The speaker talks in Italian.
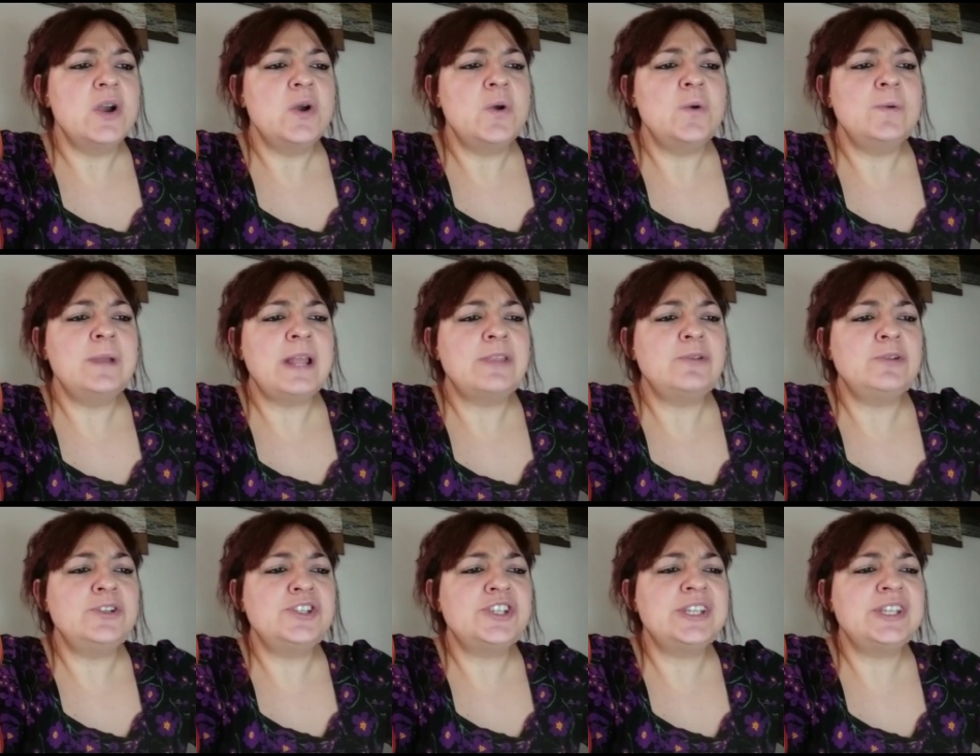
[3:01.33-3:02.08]
una
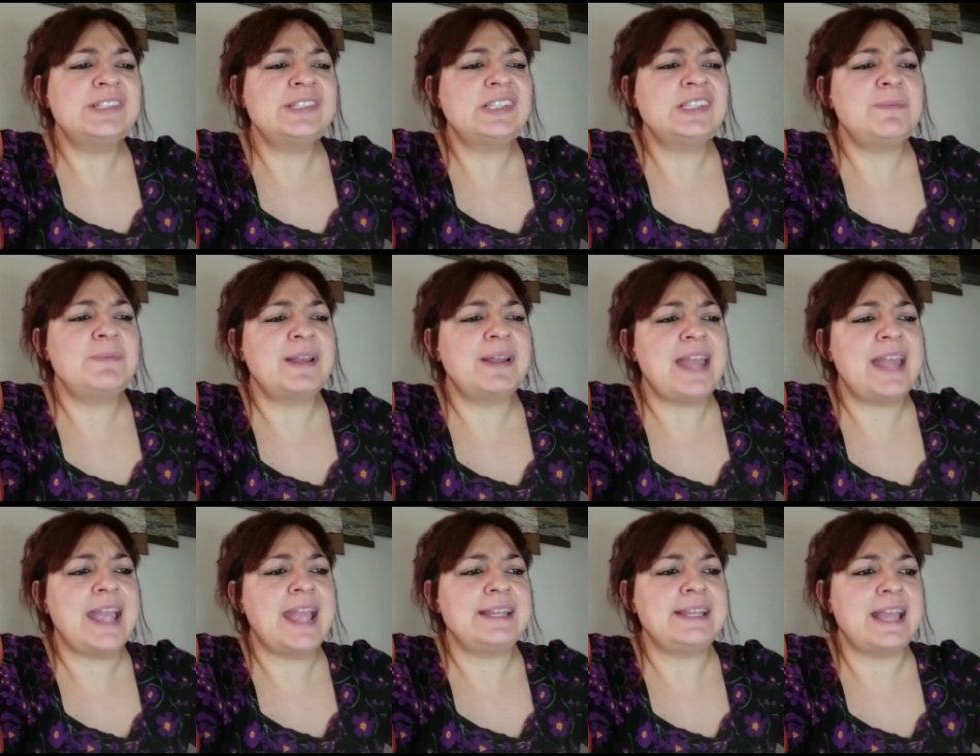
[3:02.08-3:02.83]
dolcissima
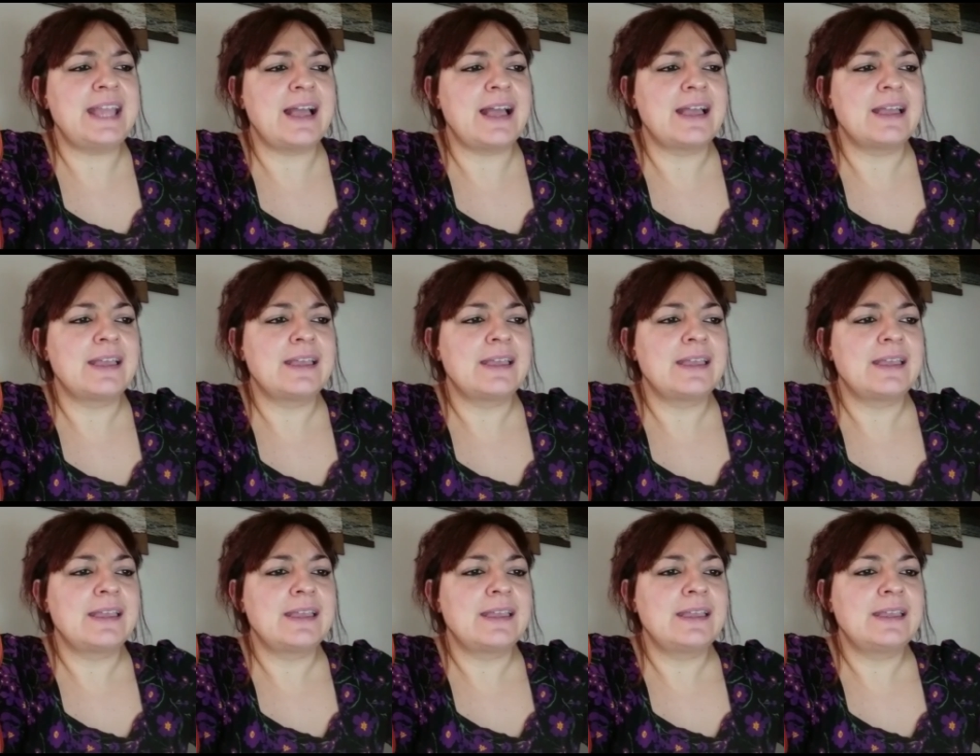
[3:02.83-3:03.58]
nenia,
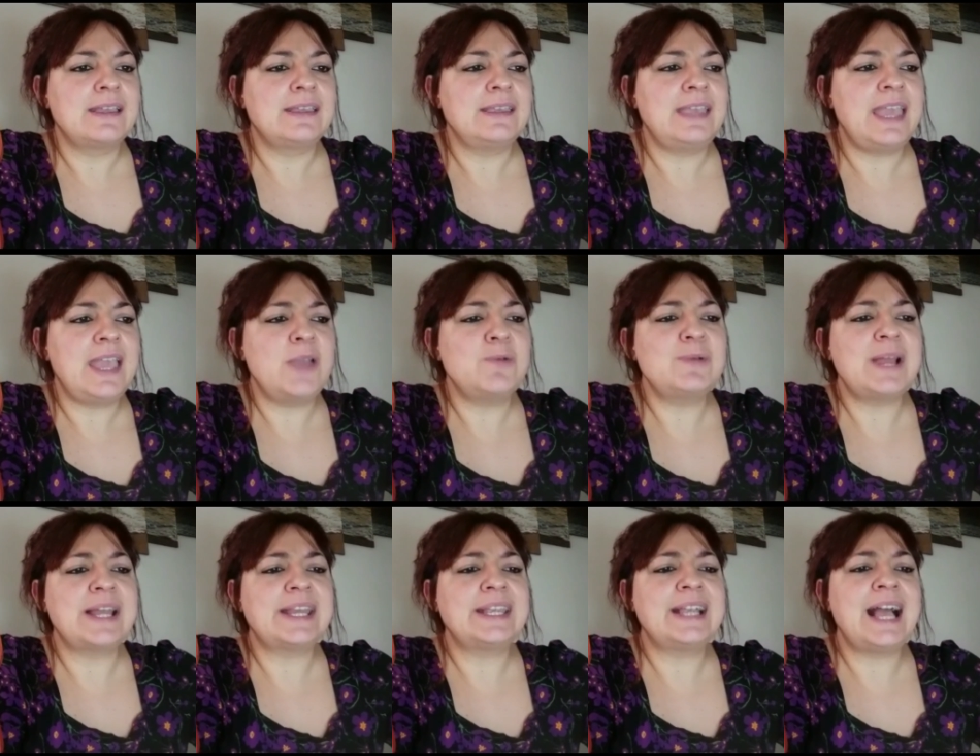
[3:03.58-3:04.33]
che
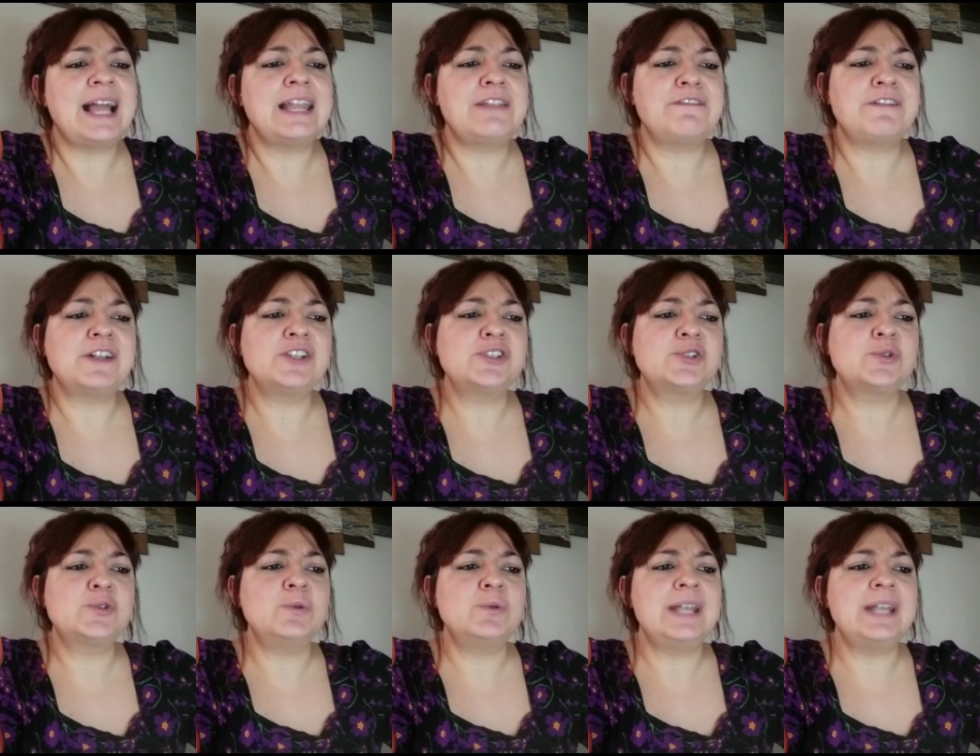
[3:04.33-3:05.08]
una regale
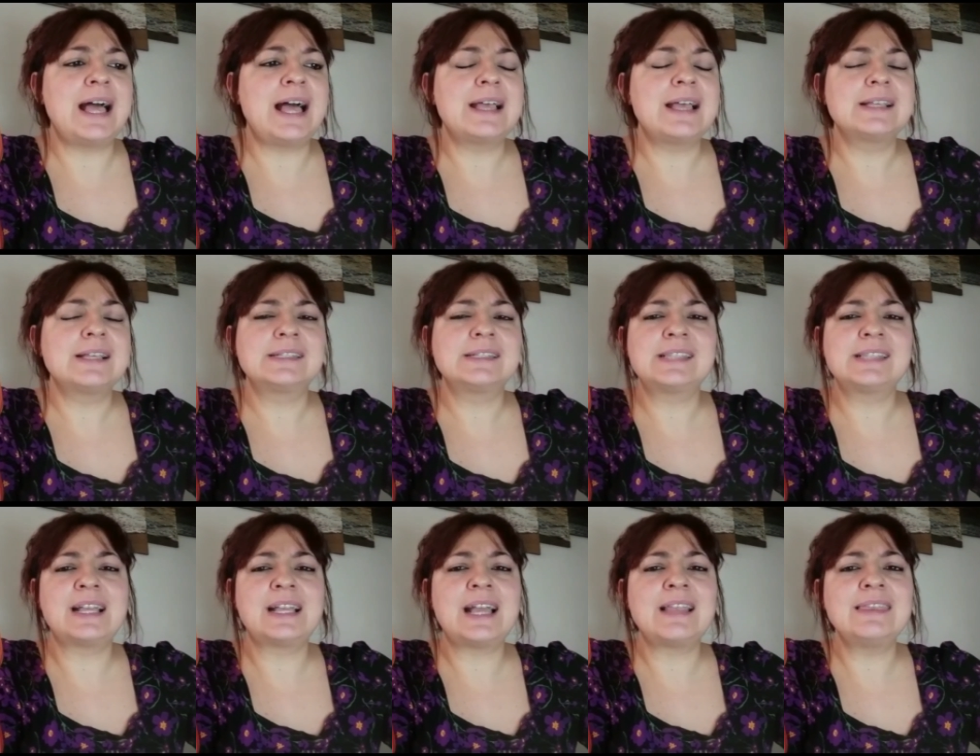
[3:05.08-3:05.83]
fanciulla
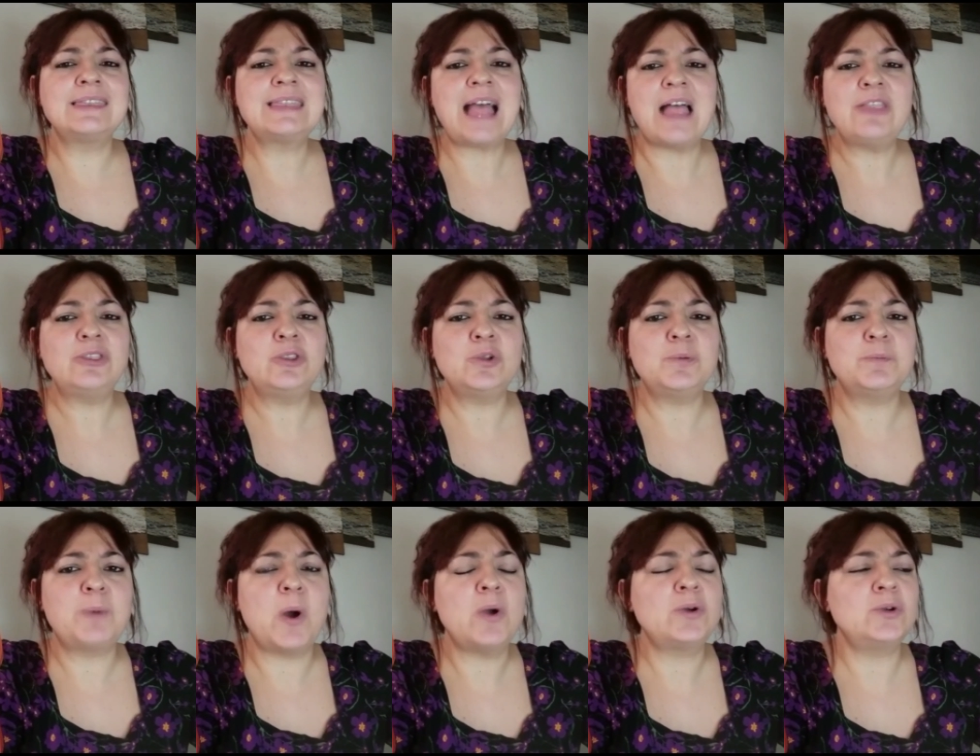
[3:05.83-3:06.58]
sta cantando
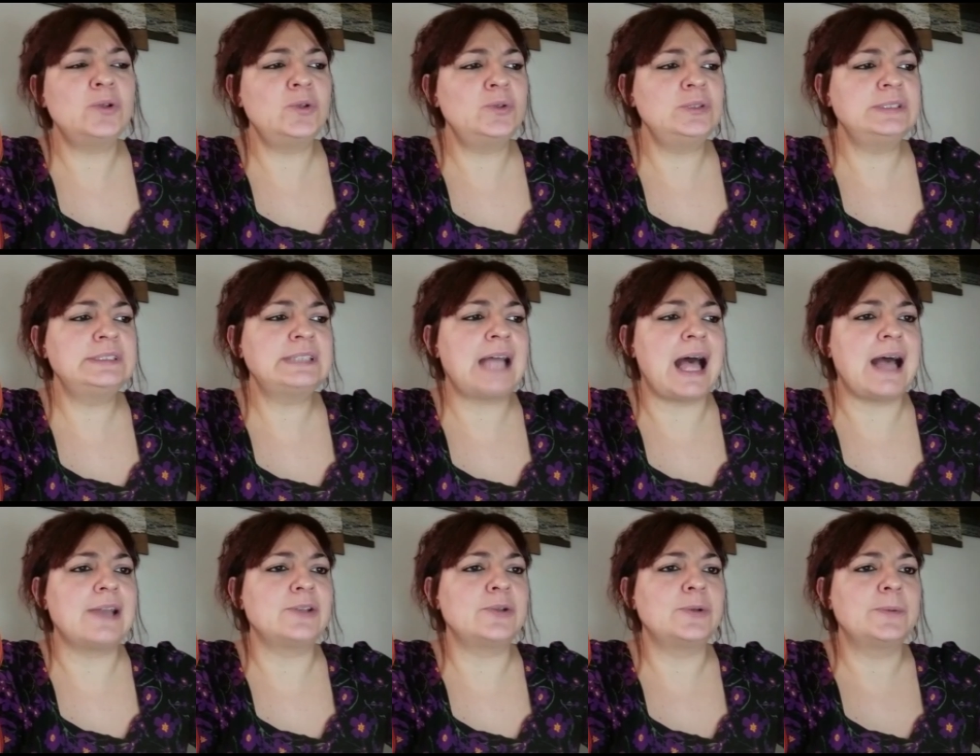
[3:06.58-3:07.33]
poco
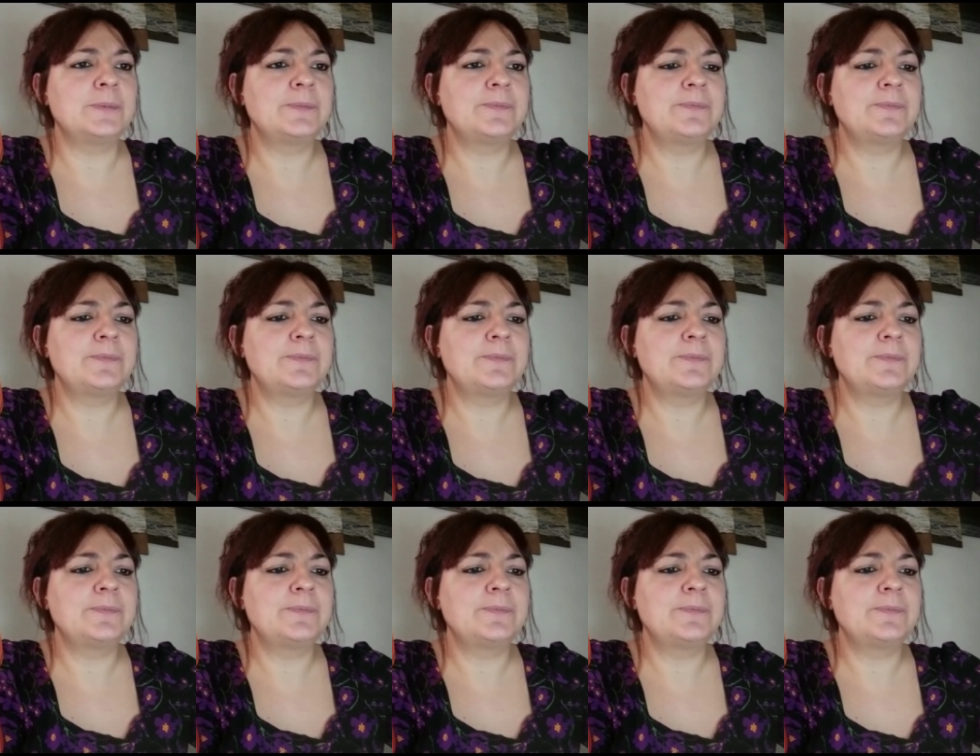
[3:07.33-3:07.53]
lontano.